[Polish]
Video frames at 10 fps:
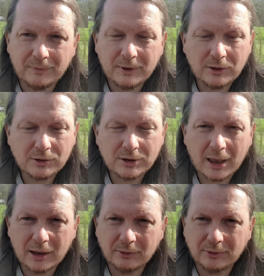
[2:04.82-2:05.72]
Nie
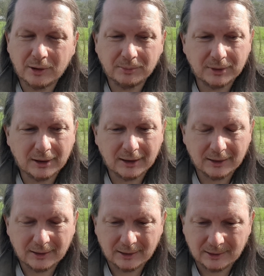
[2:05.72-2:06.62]
docierają do mnie
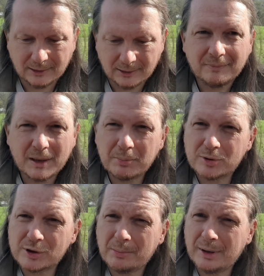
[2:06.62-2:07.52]

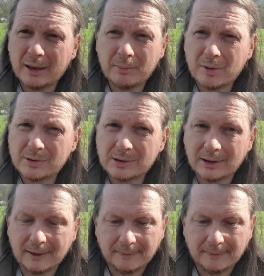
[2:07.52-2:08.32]
niepotrzebne emocje.